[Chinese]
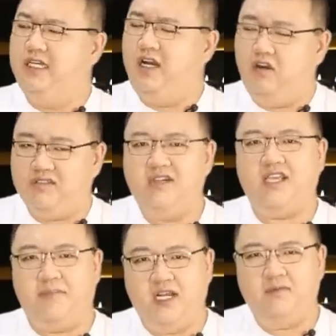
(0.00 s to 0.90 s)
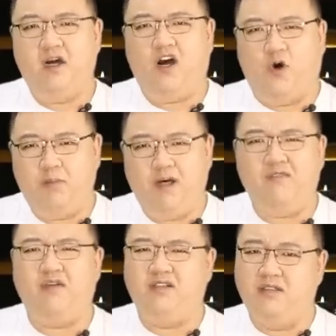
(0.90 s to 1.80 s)
好像也没什么好
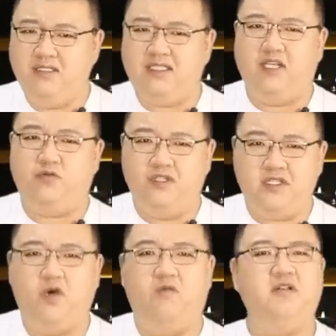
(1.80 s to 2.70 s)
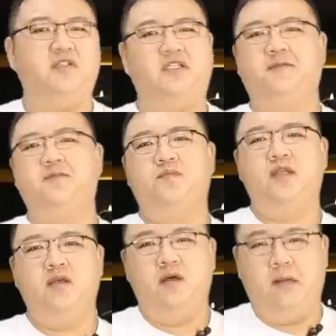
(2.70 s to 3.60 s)
办法能解决现有问题。
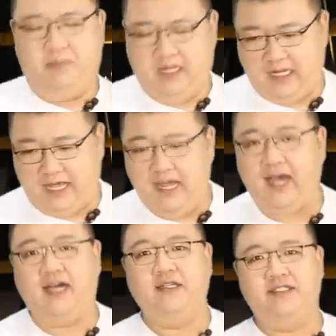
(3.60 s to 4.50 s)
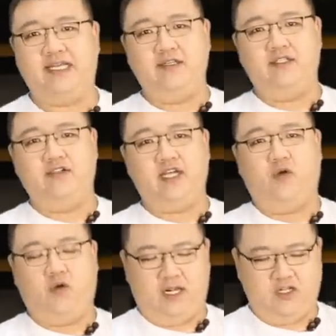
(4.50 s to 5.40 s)
本来啊，嘉庆
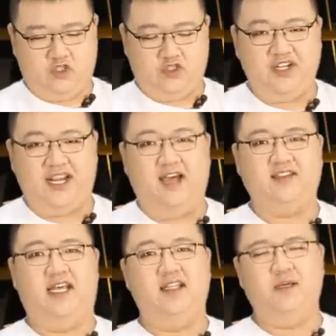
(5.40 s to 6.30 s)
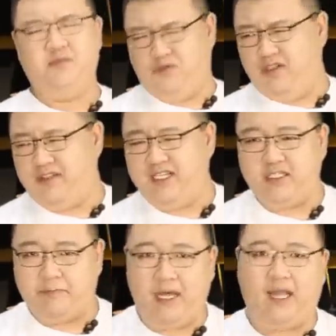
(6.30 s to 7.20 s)
这会儿他只是两难，他不知道应该
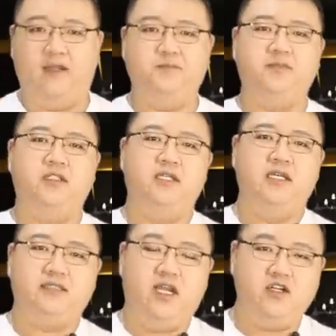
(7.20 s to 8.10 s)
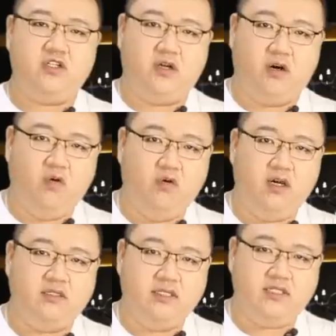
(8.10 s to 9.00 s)
怎么办了。但是洪
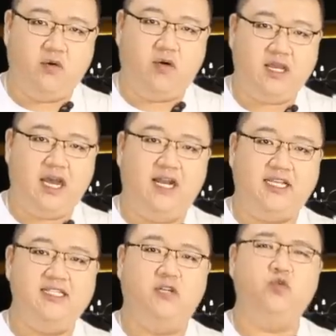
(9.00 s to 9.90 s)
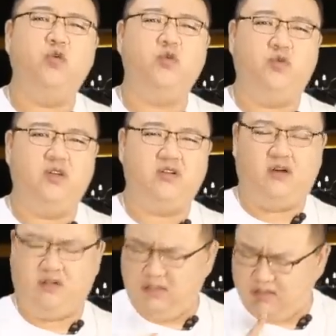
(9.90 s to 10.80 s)
亮吉这会儿干了一件多余的
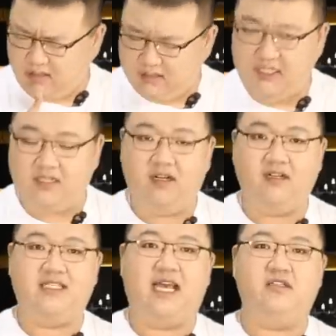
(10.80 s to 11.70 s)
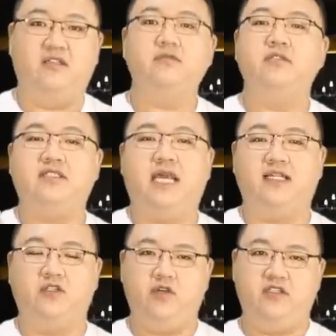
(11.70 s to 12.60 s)
事儿，彻底让嘉庆
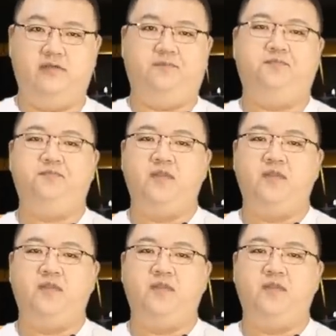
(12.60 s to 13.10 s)
下定决心。